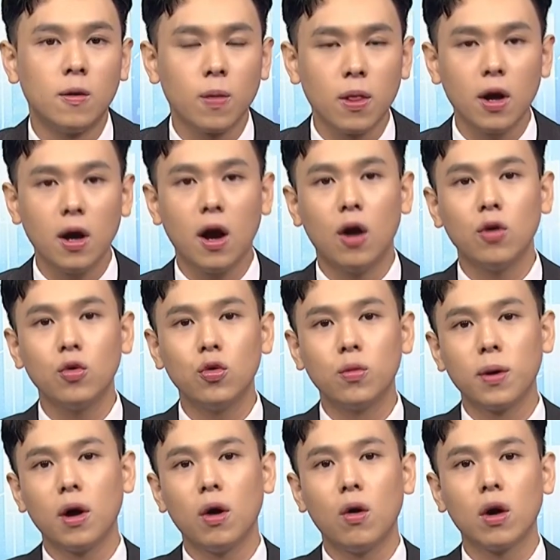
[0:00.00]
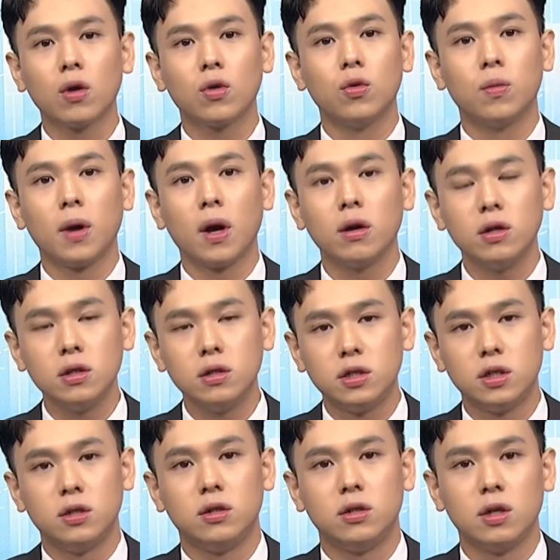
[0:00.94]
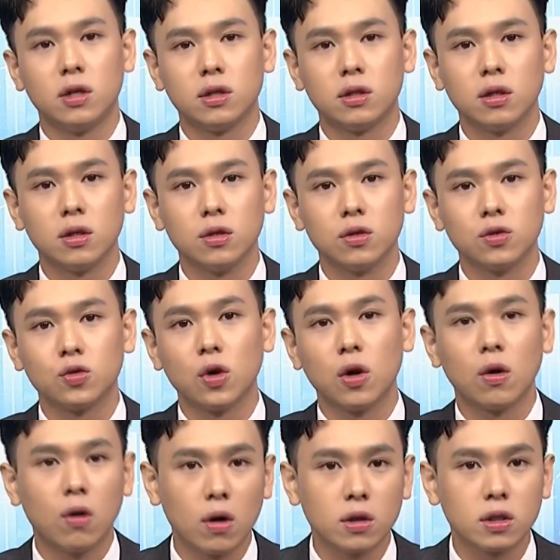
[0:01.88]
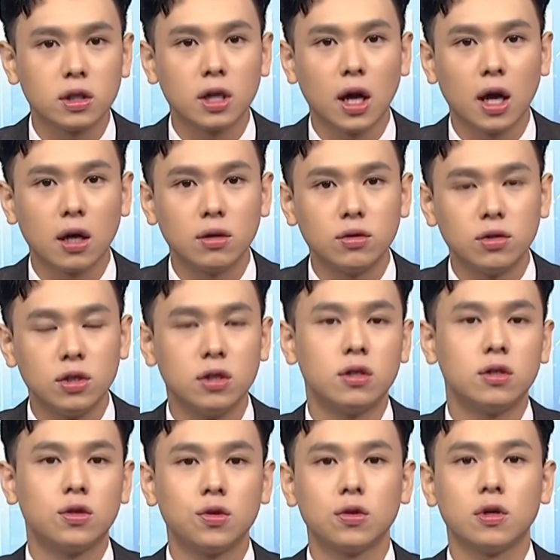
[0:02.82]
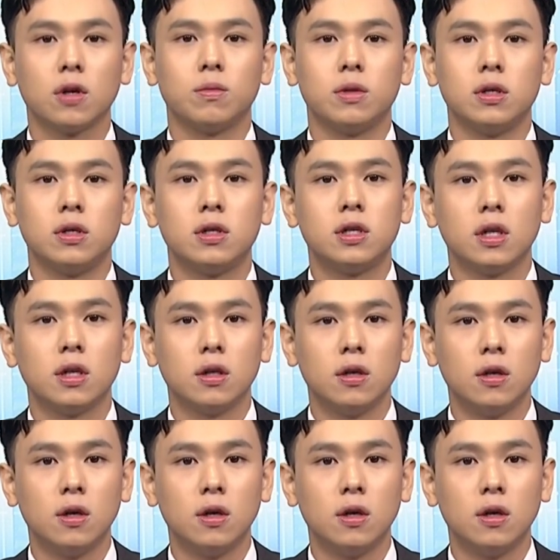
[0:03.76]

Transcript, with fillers: 那好股票、坏股票一起跌的状况下，其实就是很明显，